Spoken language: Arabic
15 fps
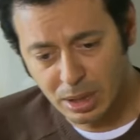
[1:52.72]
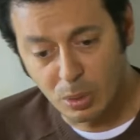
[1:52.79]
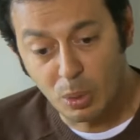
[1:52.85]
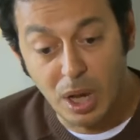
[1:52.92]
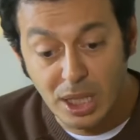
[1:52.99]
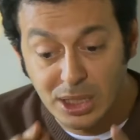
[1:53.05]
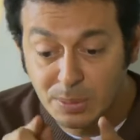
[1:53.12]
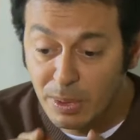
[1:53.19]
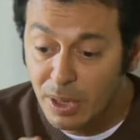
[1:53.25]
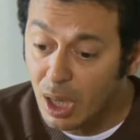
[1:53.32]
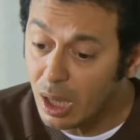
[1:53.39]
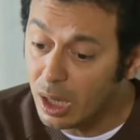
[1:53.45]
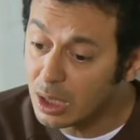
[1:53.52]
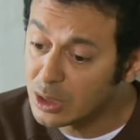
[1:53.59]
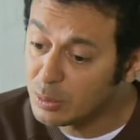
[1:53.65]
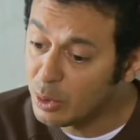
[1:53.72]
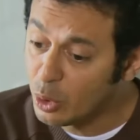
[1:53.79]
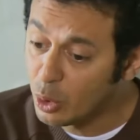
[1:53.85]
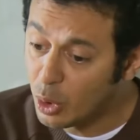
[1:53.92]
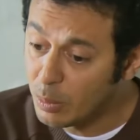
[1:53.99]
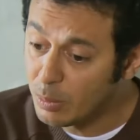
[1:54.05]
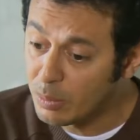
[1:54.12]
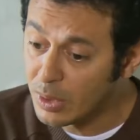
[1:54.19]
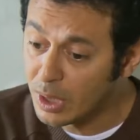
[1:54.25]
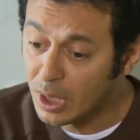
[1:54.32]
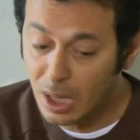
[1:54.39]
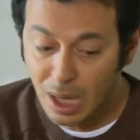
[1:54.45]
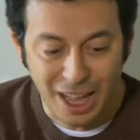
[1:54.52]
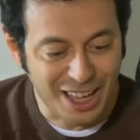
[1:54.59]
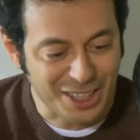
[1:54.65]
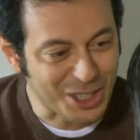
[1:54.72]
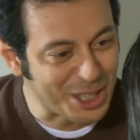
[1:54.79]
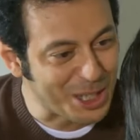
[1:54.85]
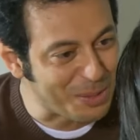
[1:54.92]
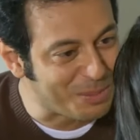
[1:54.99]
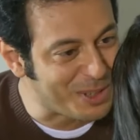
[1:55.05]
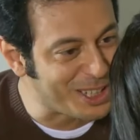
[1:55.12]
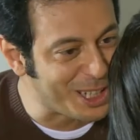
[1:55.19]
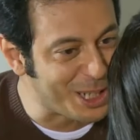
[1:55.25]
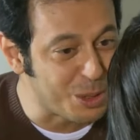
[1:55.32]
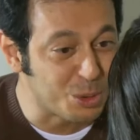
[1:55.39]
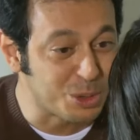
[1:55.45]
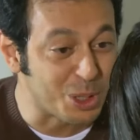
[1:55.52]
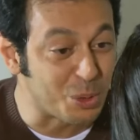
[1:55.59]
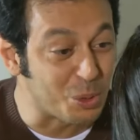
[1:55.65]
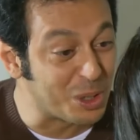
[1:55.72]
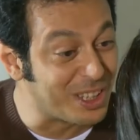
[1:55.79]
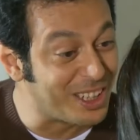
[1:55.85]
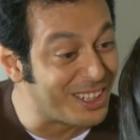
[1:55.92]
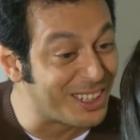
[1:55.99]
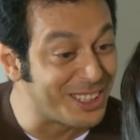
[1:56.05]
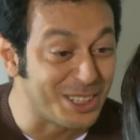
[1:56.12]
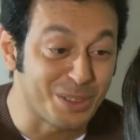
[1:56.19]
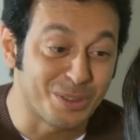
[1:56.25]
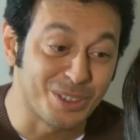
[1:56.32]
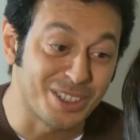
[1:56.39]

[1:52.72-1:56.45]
ولازم نخلص منهم عشان نبتدي نوصل ودنا نضيف